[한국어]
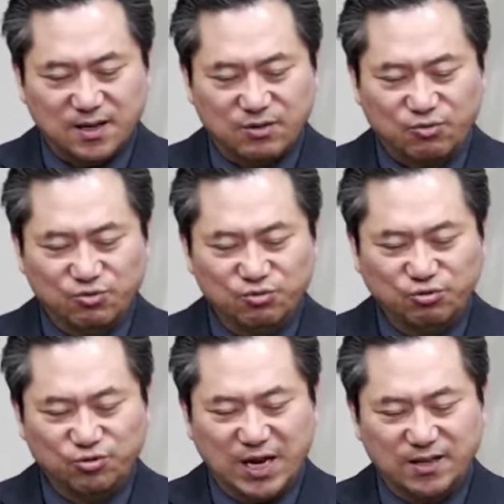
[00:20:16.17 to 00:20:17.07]

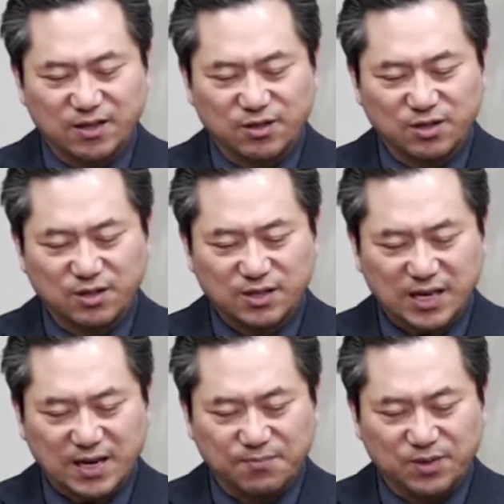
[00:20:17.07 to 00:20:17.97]
뚱뚱한
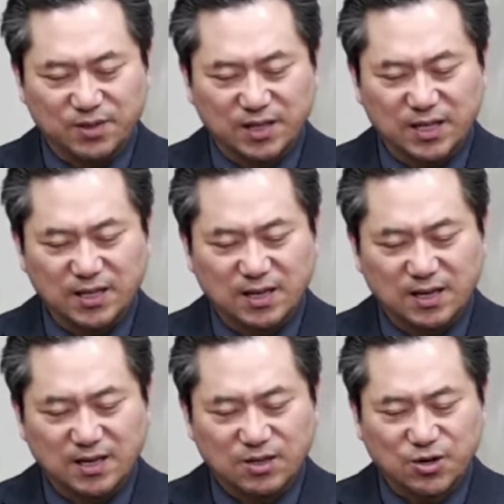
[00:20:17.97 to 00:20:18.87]
사람들이
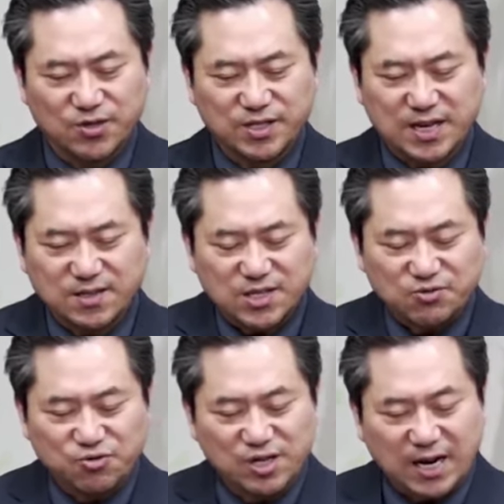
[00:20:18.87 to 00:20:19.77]
정상
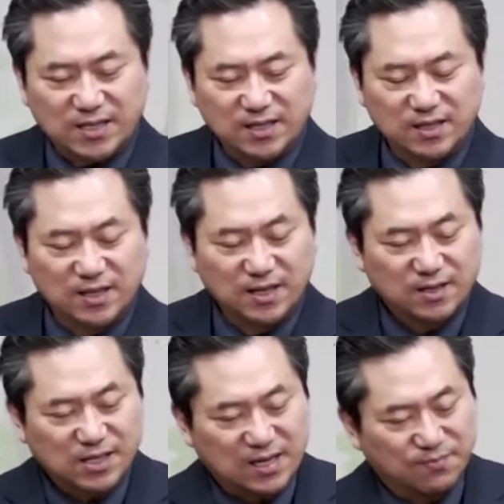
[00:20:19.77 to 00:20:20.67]
체중을 가진
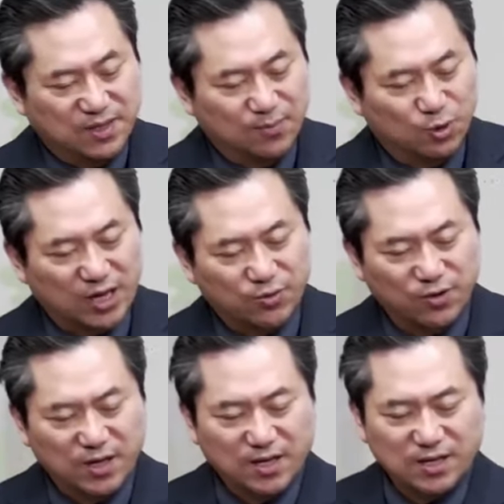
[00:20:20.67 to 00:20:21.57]

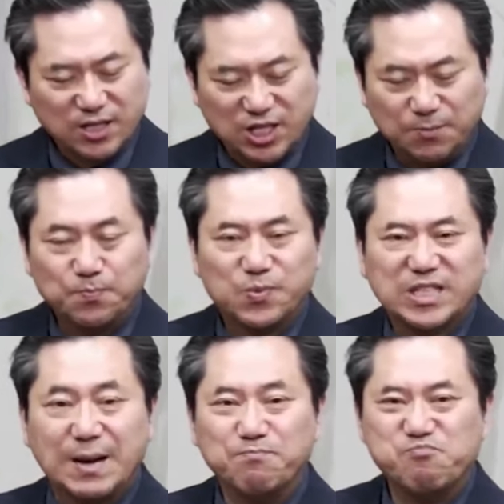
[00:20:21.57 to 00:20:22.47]
사람들보다도
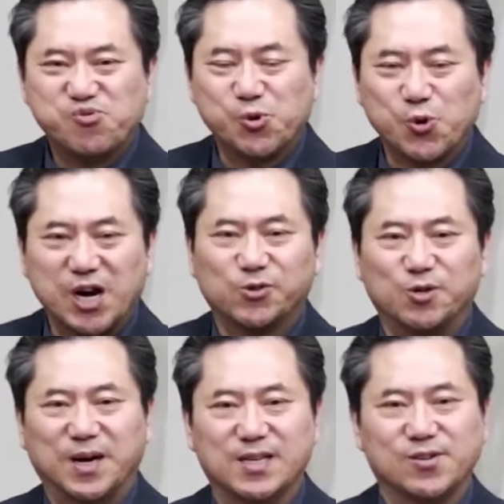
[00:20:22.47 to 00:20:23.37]
13%가 더
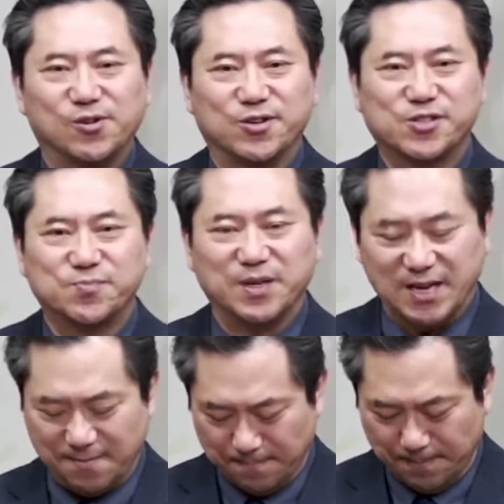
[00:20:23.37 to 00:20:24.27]
많이
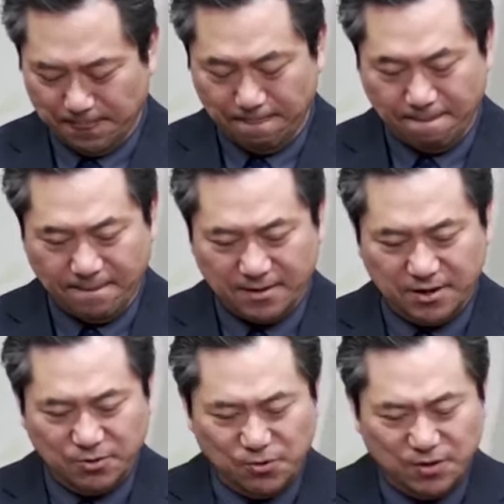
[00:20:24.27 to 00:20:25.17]
걸렸습니다.
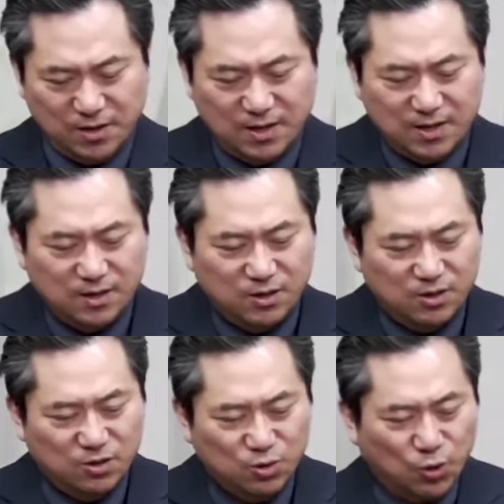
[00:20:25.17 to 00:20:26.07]
그리고
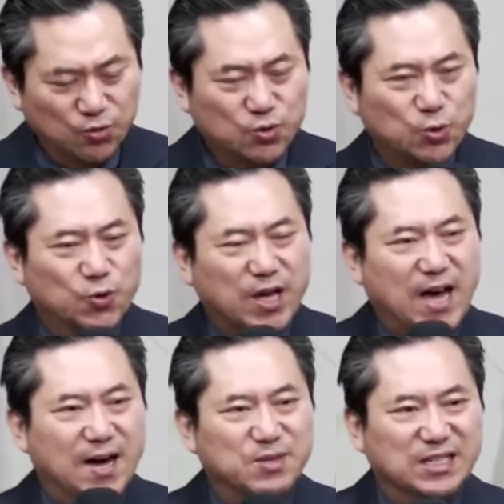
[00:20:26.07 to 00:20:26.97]
손 쪽에
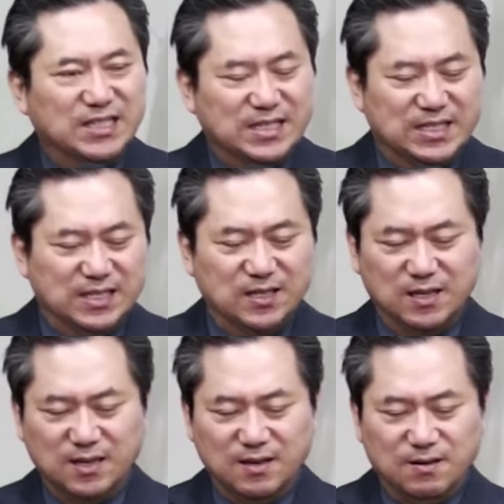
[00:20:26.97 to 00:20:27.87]
암이든지
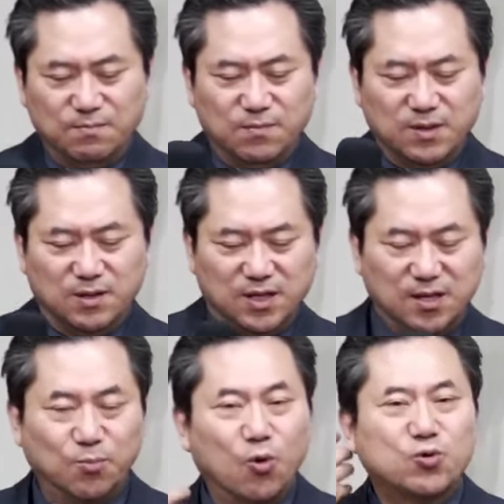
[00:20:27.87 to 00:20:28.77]
이
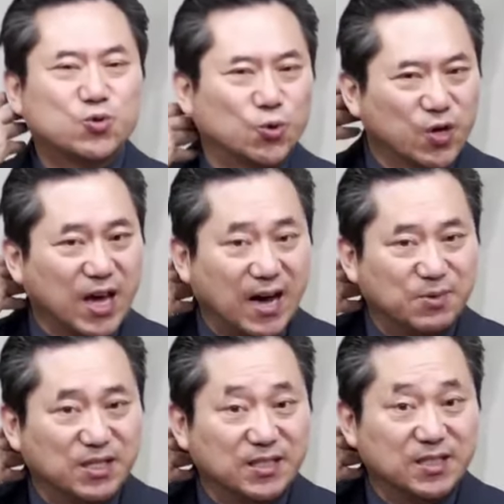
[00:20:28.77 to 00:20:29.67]
목 쪽에
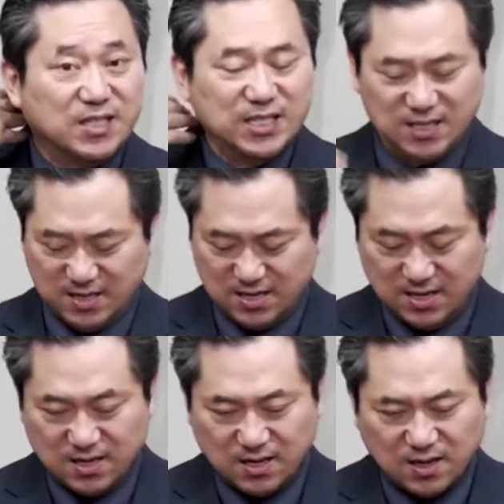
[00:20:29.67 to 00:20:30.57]
암이든지
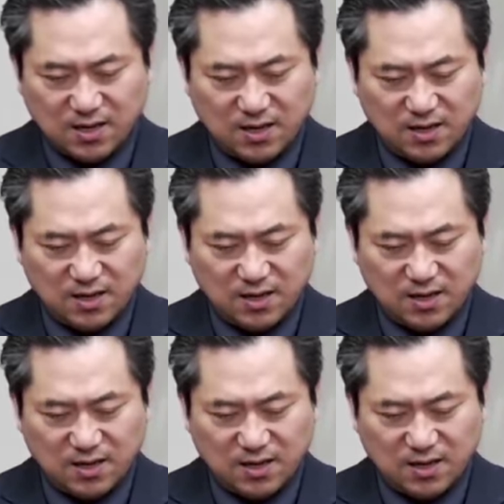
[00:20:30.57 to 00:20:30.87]
예.